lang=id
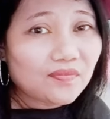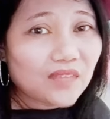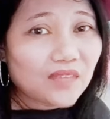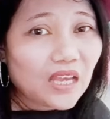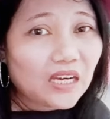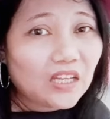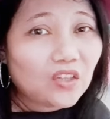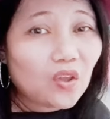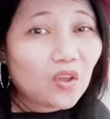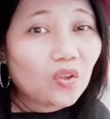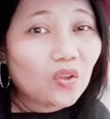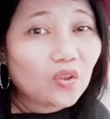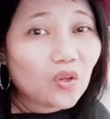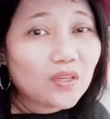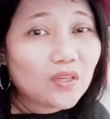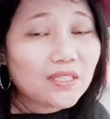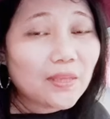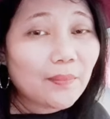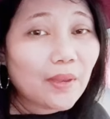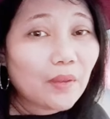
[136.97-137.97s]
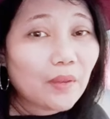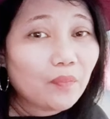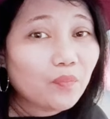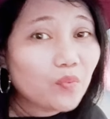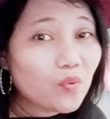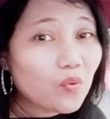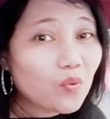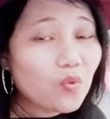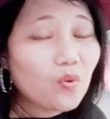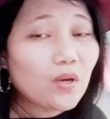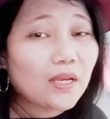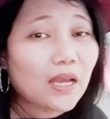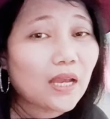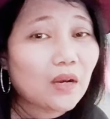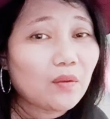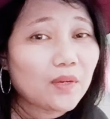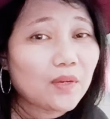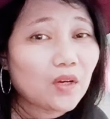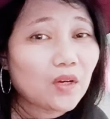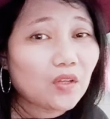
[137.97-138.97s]
jadi tonton sampai full
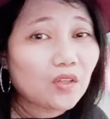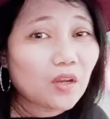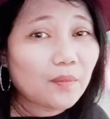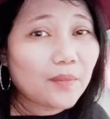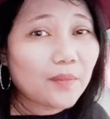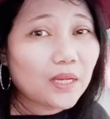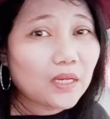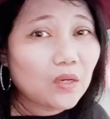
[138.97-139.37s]
kalau menonton